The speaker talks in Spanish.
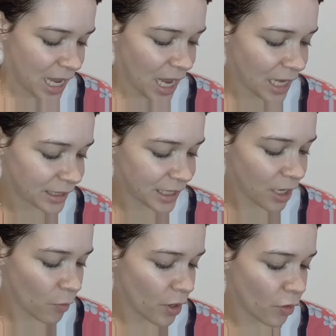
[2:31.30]
Así que
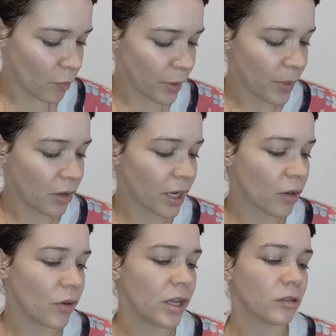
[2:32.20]
bueno, lo primero que he
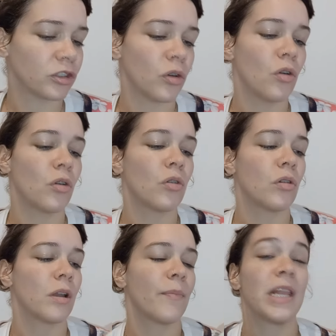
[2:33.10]
cogido
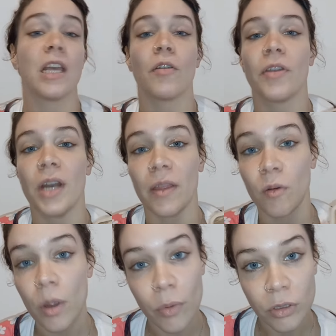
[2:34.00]
son media docena de
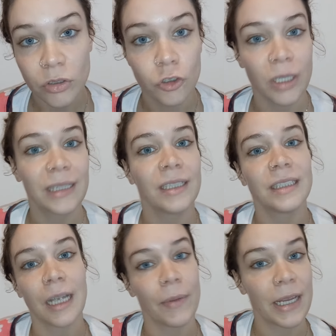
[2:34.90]
huevos. Yo antes
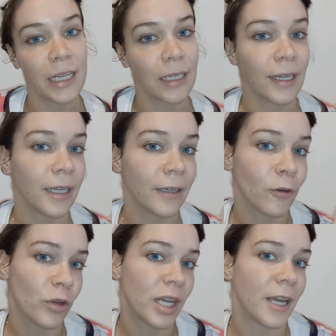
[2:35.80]
sabéis que
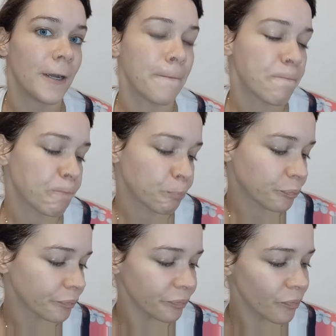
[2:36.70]
cogía
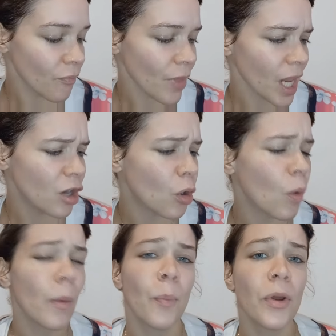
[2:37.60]
los
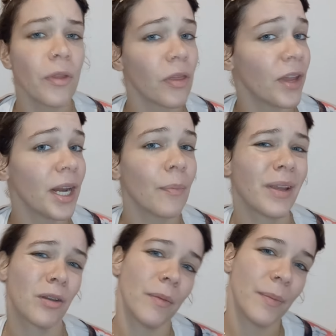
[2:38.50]
huevos por docena,
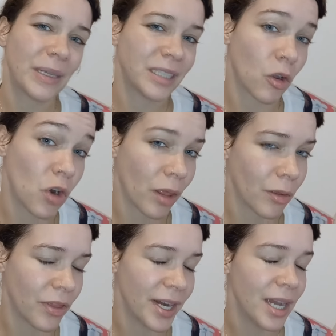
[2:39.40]
pero ¿qué me pasa con las
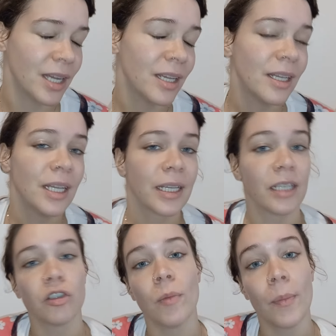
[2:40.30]
docenas? Que
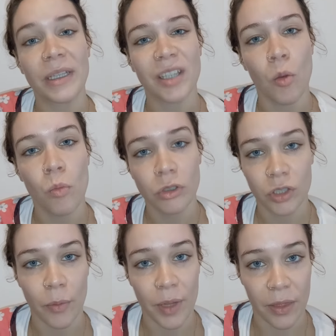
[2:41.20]
eso me ha pasado
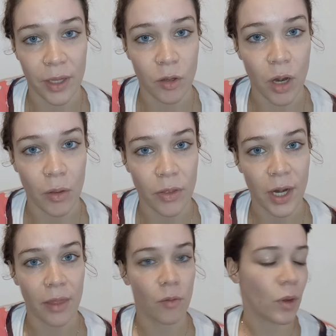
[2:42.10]
muchas veces con las
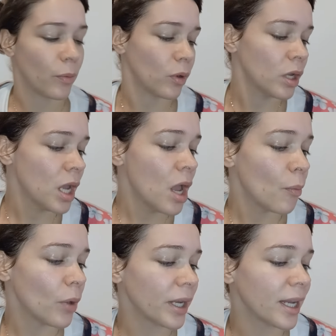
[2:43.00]
docenas de huevos.
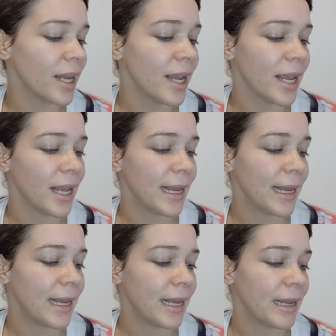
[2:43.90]
Pues que
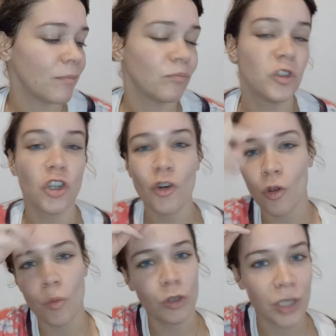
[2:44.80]
eh, yo no
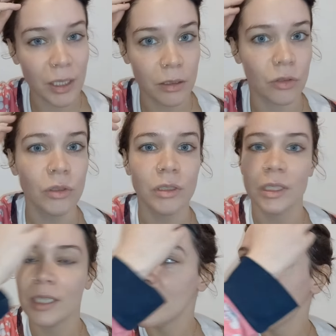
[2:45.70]
como tanto.
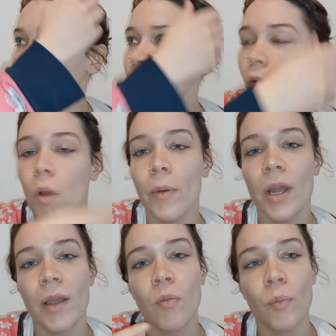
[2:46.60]
Los huevos
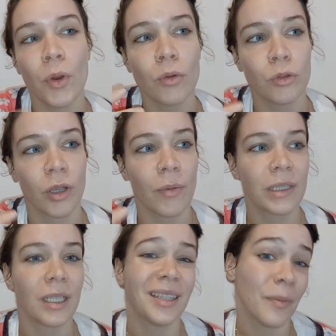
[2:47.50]
es un producto que es
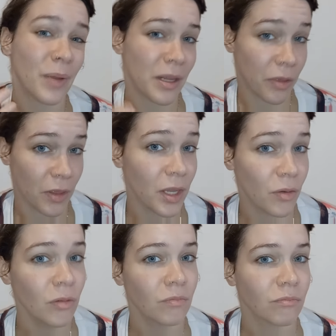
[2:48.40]
bastante
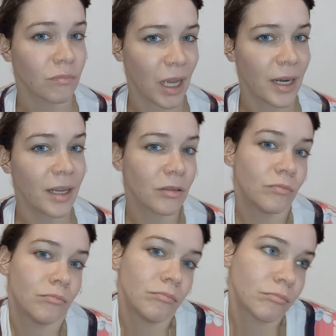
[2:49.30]
perecedero, ¿vale?
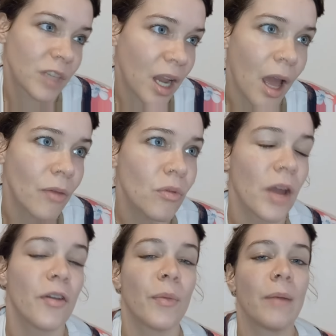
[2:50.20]
Mm, caduca
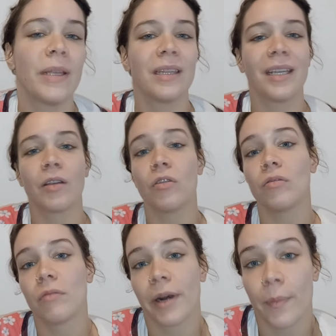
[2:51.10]
normalmente
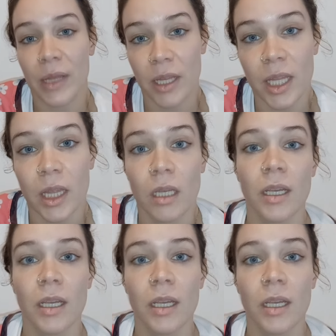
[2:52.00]
con rapidez.